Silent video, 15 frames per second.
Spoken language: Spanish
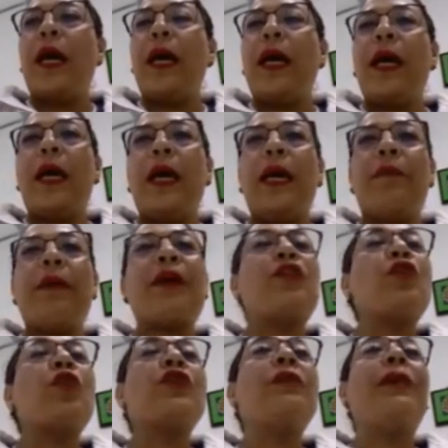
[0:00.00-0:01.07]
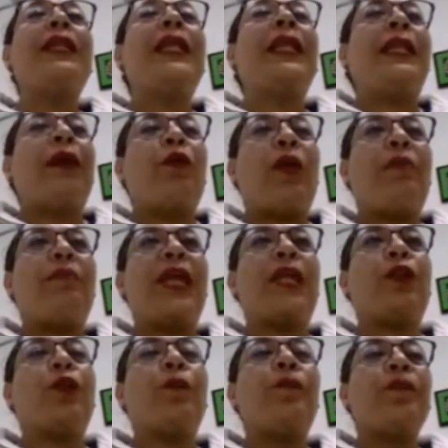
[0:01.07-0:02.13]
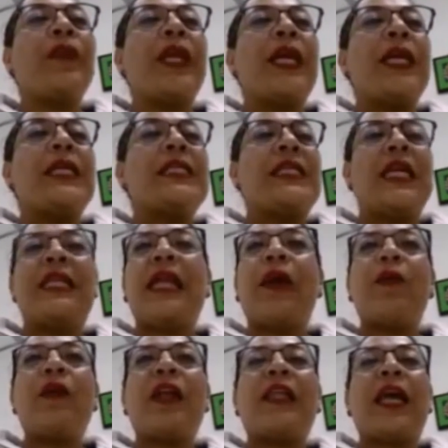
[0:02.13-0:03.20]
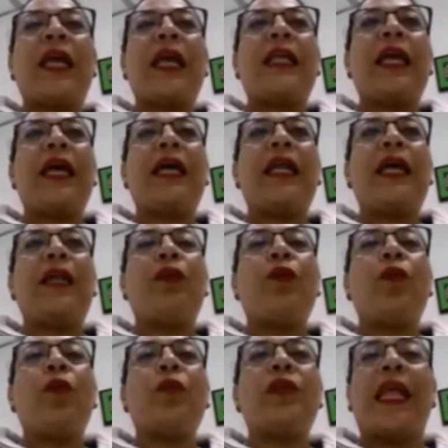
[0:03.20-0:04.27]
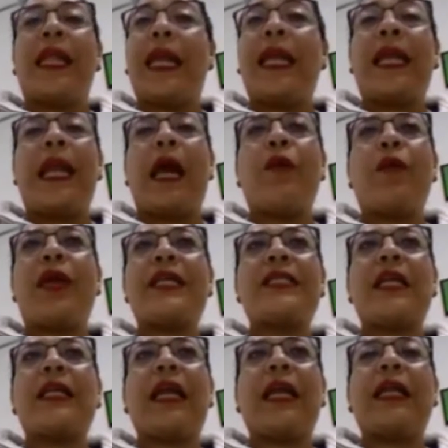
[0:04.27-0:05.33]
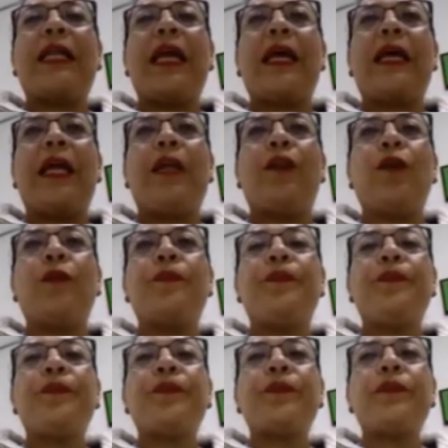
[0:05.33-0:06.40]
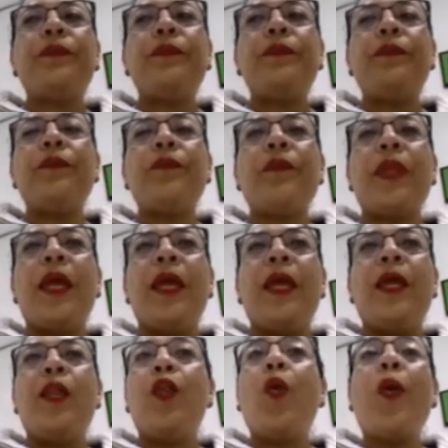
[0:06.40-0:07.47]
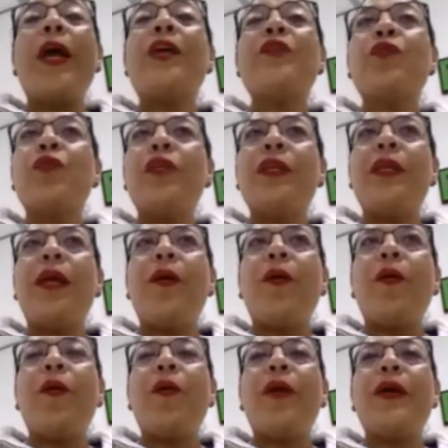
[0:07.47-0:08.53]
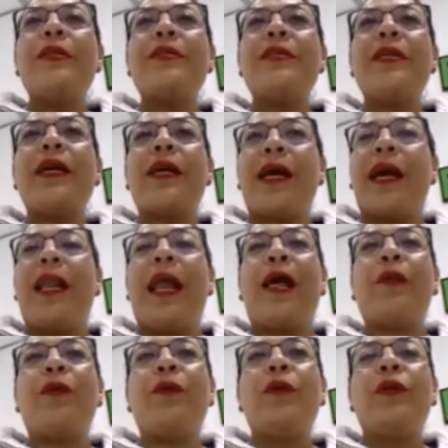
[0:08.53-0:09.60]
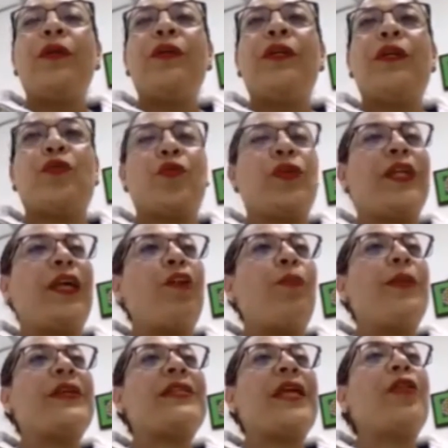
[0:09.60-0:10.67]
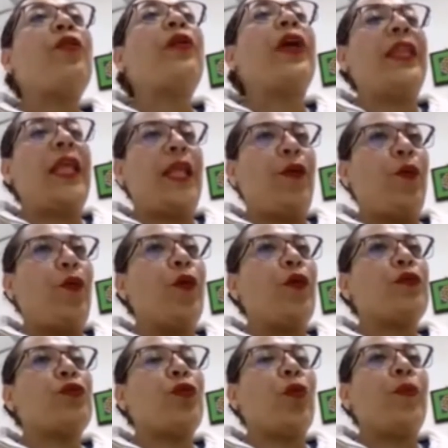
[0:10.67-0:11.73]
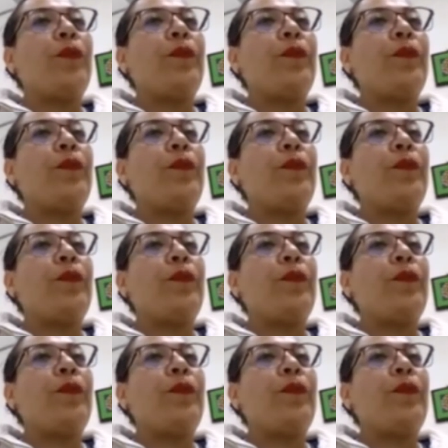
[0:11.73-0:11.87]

eh, mayor nivel de endeudamiento. Si tengo una tarjeta de crédito, tener claro que esa tarjeta de crédito no es un dinero este, regalado, es un dinero prestado que tiene un costo.